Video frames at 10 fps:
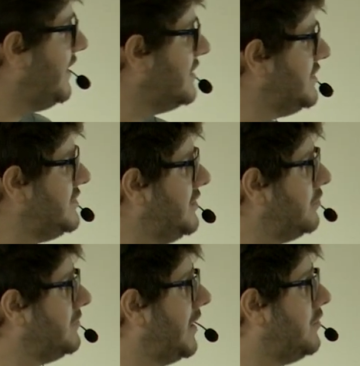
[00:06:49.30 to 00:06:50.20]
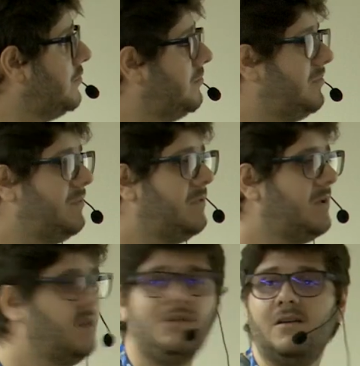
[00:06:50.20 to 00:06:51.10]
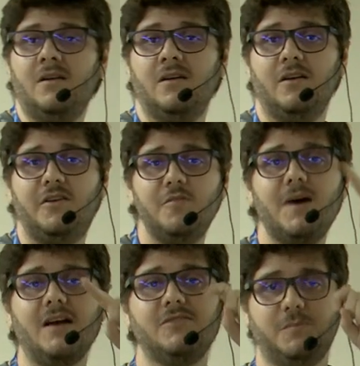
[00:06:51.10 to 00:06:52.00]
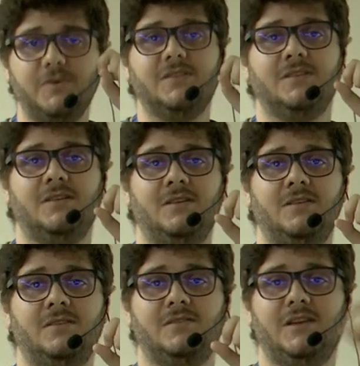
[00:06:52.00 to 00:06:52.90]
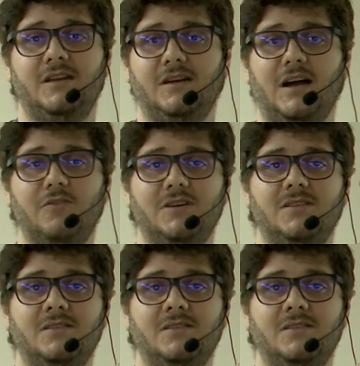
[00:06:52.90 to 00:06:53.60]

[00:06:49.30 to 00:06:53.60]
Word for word: a gente não tem um. Eu queria uma água depois. Tem água.